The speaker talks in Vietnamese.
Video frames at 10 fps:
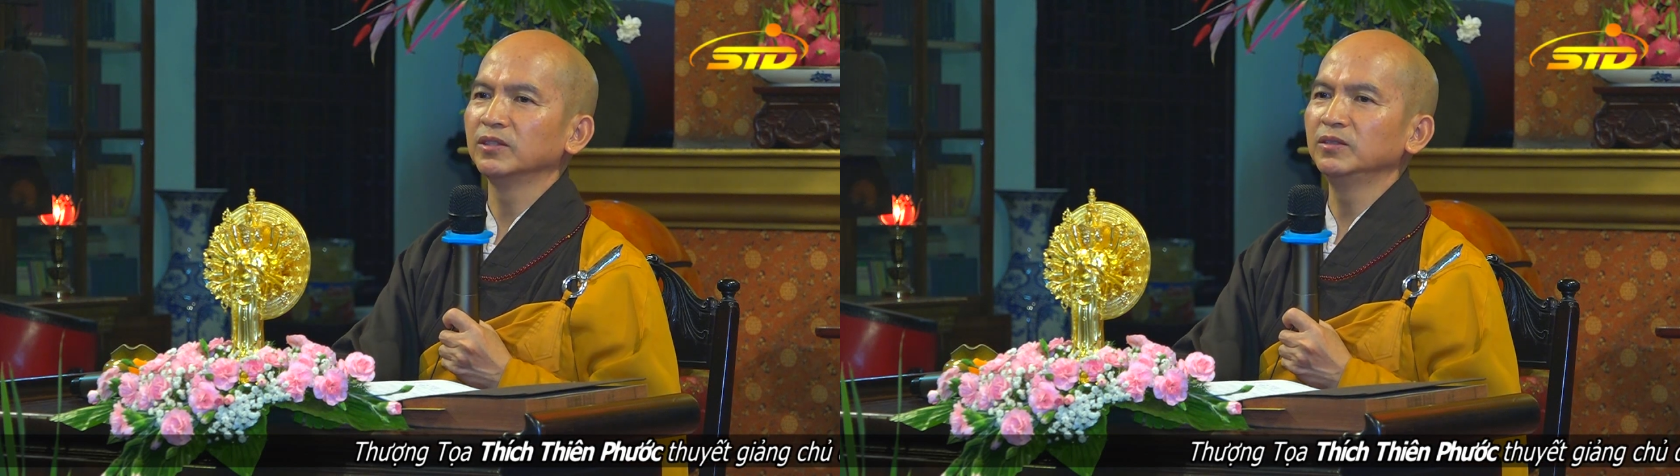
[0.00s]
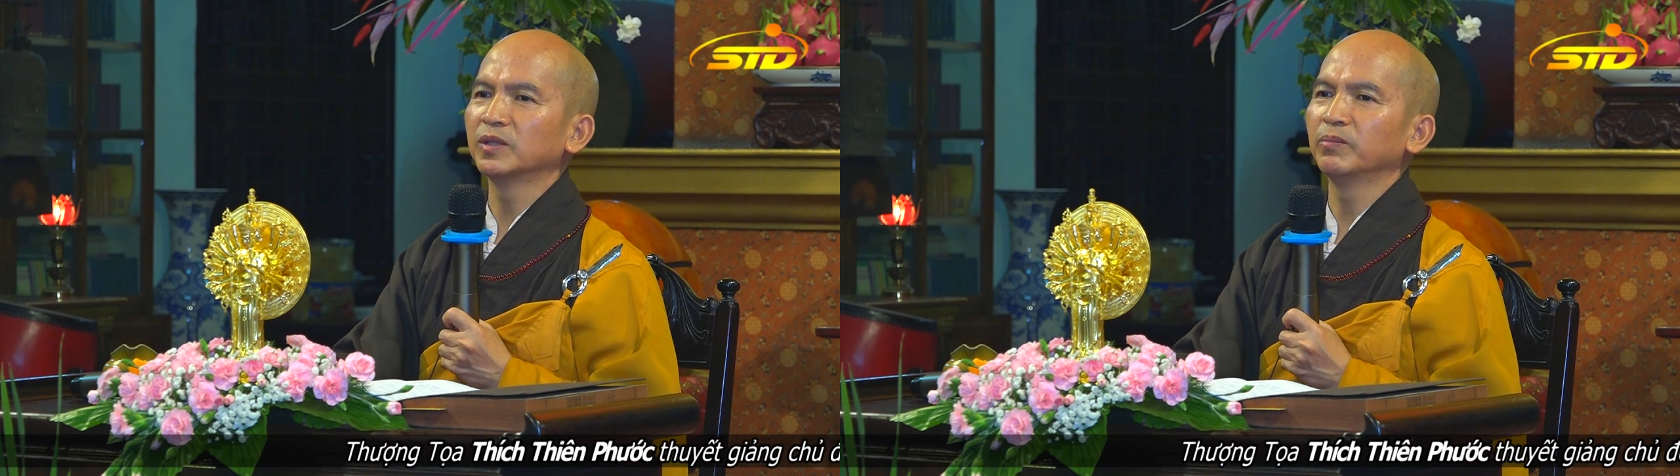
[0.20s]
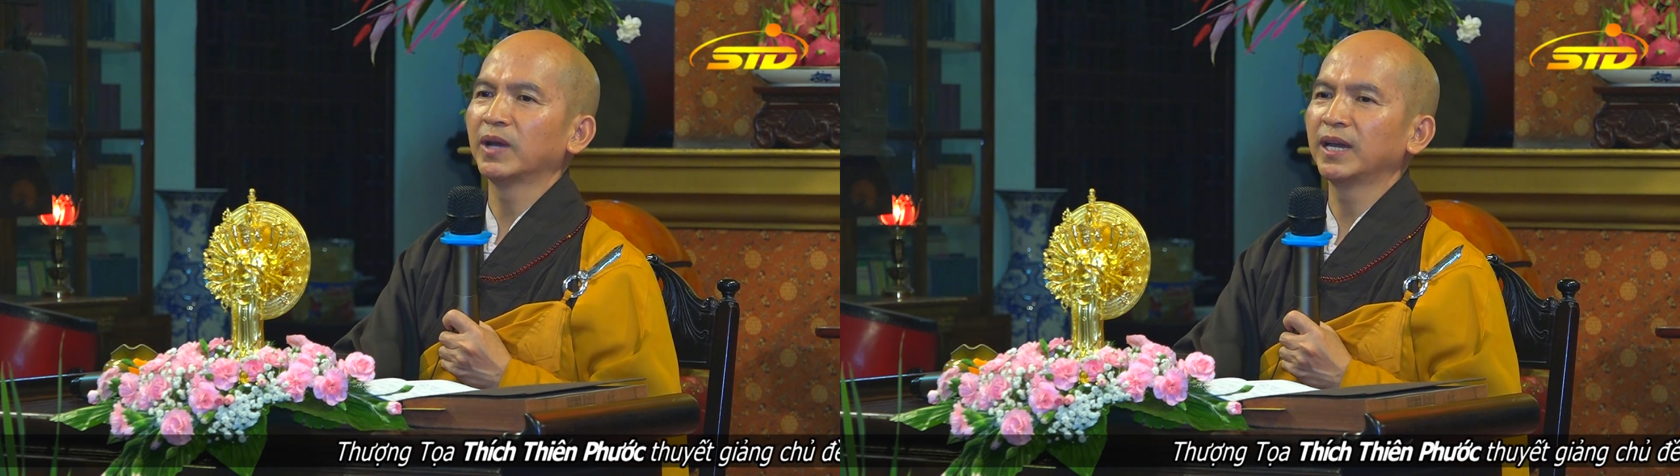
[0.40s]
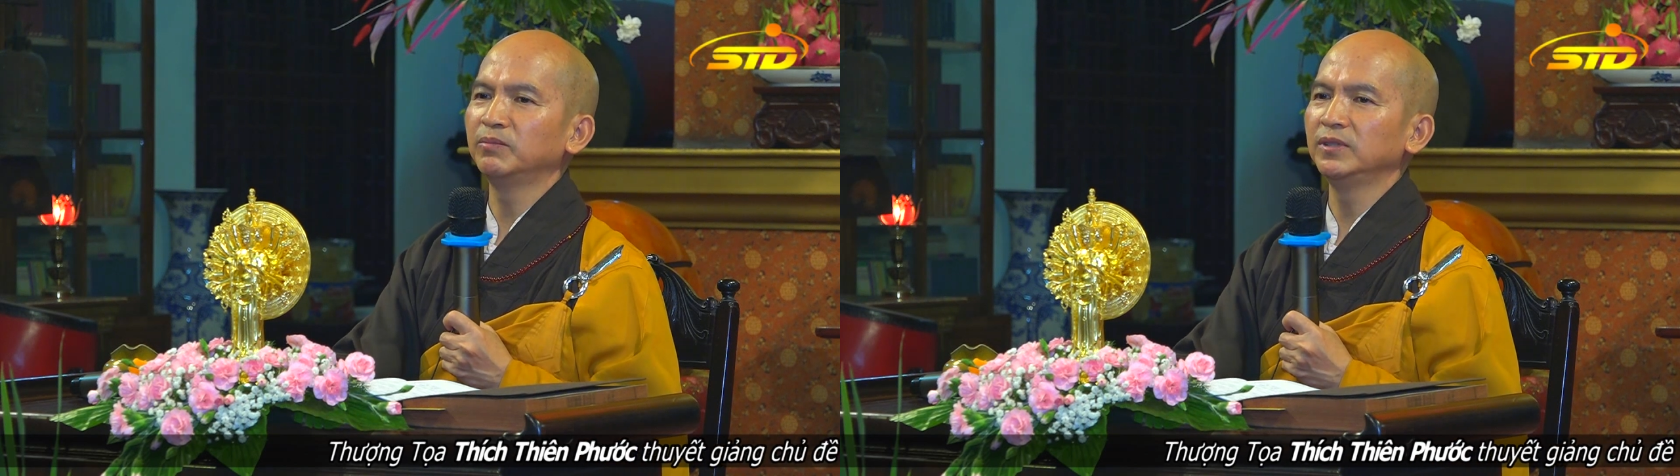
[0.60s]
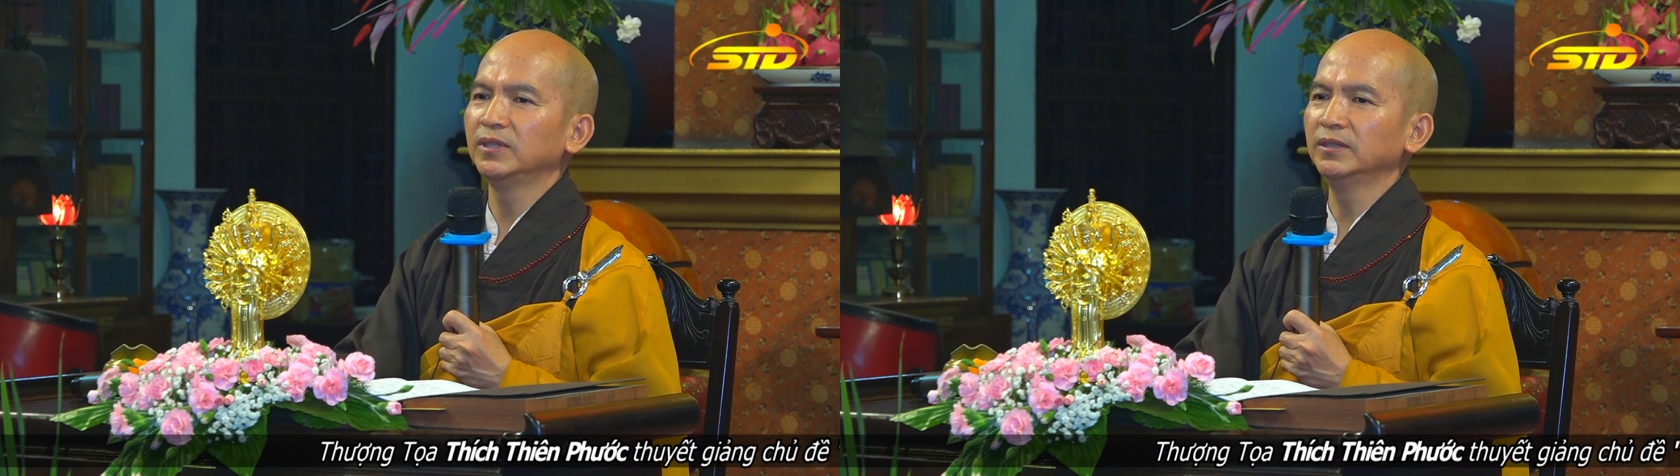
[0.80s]
chín trăm hai
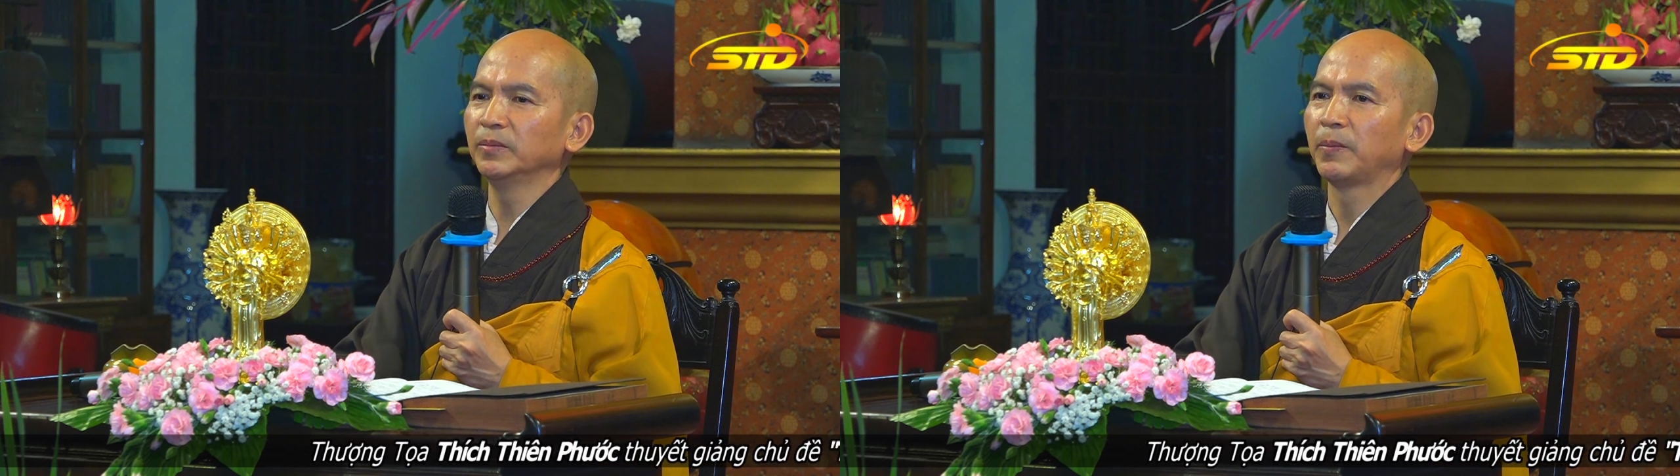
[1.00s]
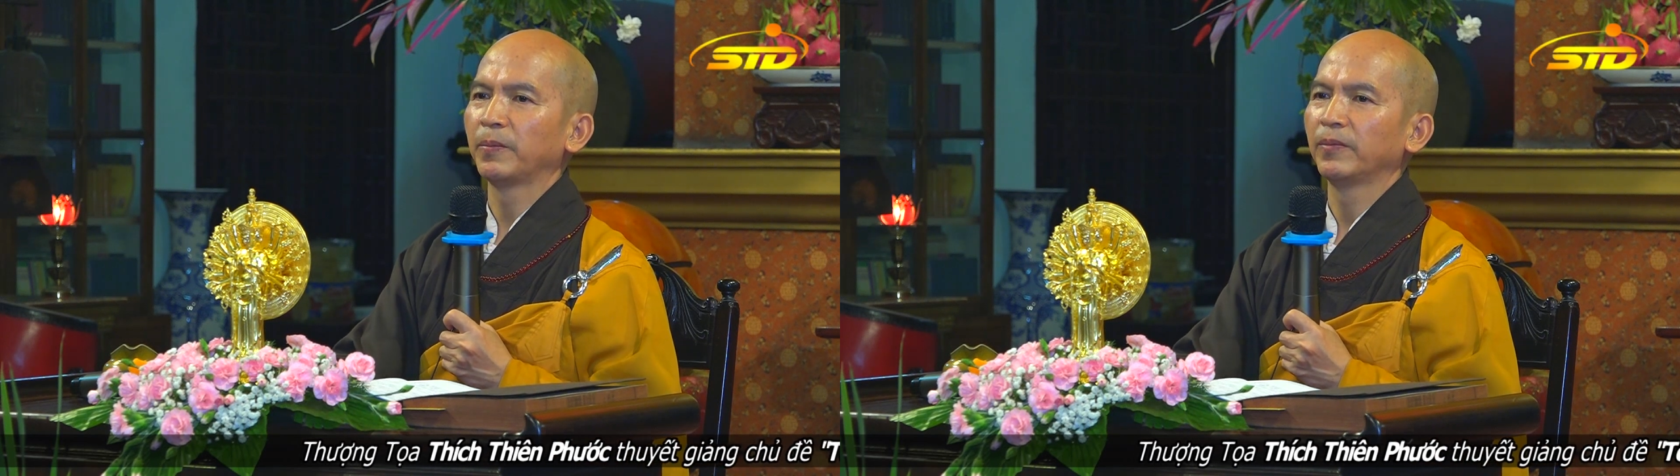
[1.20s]
mươi chín,